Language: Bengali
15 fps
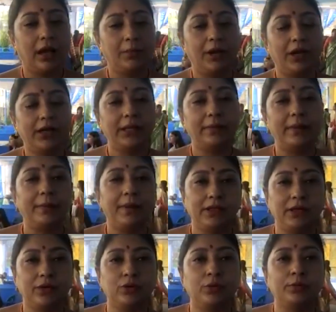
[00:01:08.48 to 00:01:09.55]
আমার এই
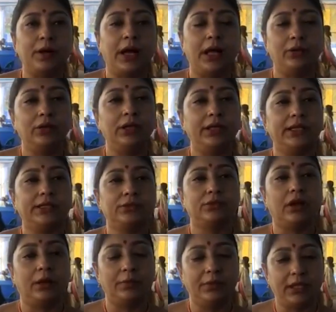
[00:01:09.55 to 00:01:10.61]
ব্যাপারটা খুব ভালো
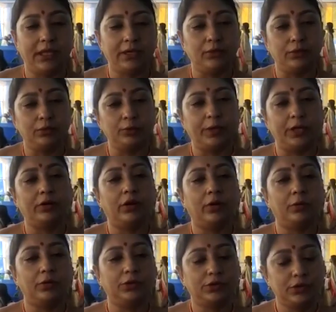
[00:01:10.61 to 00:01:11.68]
লেগেছিল আমি এর অনুপ্রেরণা
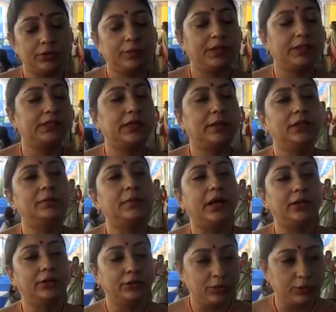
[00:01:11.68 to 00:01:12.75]
অবশ্যই পেয়েছি আমাদের
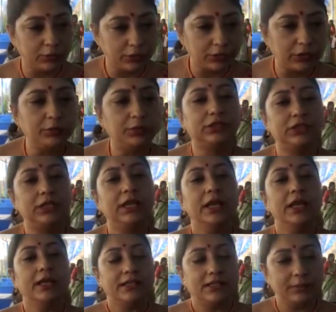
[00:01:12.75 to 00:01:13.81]
মাননীয় মুখ্যমন্ত্রী
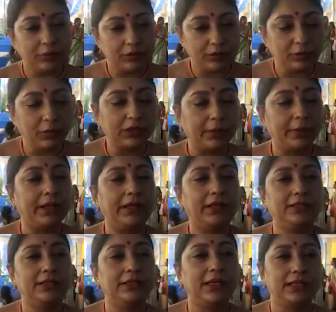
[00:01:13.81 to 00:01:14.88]
শ্রীমতী মমতা
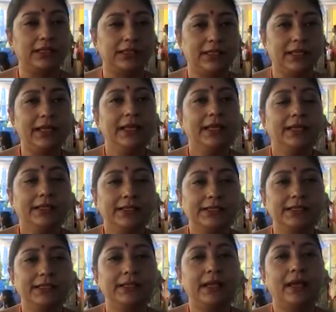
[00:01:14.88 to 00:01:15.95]
ব্যানার্জির কাছ থেকে
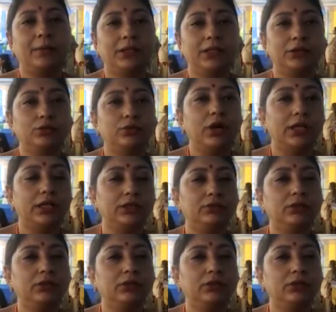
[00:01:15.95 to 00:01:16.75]
যিনি আমাদের দুয়ারে